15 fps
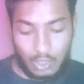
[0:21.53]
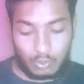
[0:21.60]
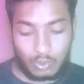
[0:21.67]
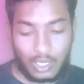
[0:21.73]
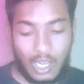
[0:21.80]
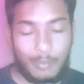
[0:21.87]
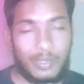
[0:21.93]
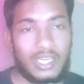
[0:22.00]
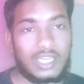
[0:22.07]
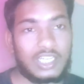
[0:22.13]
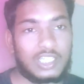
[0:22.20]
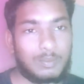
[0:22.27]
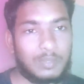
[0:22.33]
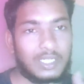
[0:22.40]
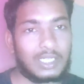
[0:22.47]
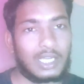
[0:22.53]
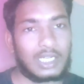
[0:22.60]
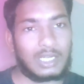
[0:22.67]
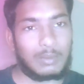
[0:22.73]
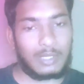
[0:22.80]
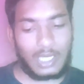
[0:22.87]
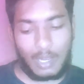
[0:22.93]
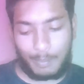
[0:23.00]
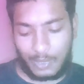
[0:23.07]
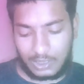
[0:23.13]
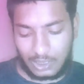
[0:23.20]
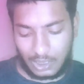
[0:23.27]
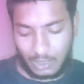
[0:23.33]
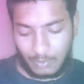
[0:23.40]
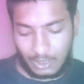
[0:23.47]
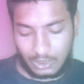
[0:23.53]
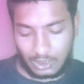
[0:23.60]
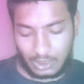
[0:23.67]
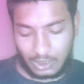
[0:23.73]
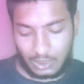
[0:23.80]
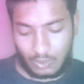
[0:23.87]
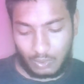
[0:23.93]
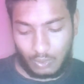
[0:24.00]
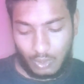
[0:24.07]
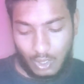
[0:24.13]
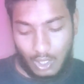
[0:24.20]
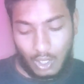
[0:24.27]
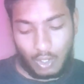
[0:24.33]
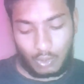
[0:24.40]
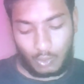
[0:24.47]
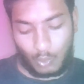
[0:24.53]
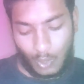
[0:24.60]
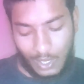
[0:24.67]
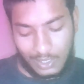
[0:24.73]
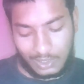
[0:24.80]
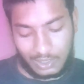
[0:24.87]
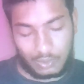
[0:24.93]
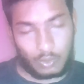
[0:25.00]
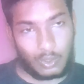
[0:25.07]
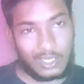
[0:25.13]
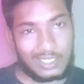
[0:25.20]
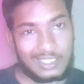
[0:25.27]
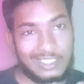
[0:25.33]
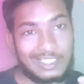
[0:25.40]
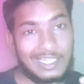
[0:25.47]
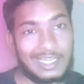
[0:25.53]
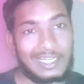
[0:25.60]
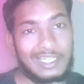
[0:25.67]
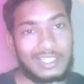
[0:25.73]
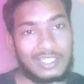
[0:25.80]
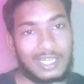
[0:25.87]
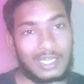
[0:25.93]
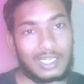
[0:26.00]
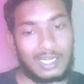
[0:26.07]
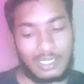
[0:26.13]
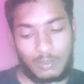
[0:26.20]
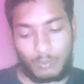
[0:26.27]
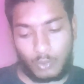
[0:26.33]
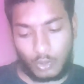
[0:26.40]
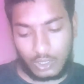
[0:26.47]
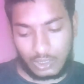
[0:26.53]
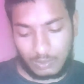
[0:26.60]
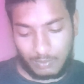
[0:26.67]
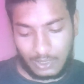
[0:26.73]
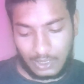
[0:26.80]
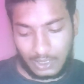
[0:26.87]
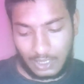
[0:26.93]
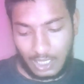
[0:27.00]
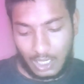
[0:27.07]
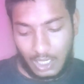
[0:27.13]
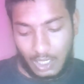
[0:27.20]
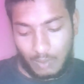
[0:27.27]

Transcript: तो यहाँ पे स्पिन करके भी आप पैसे कमा सकते हो और क्वाइंस जो है डेली चेक यानी बोनस मिलेगा